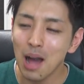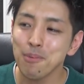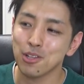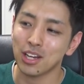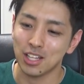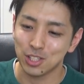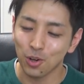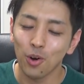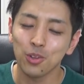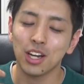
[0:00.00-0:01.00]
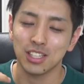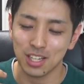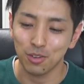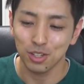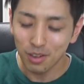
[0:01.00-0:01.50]
アプリとかで情報とかで
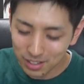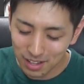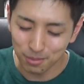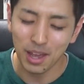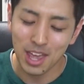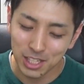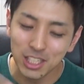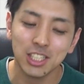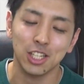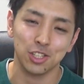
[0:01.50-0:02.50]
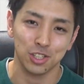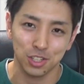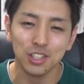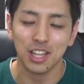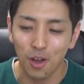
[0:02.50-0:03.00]
さ、こう言われて、まあ、一喜一憂
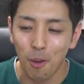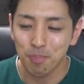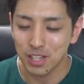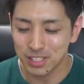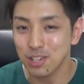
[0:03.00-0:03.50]
するけど、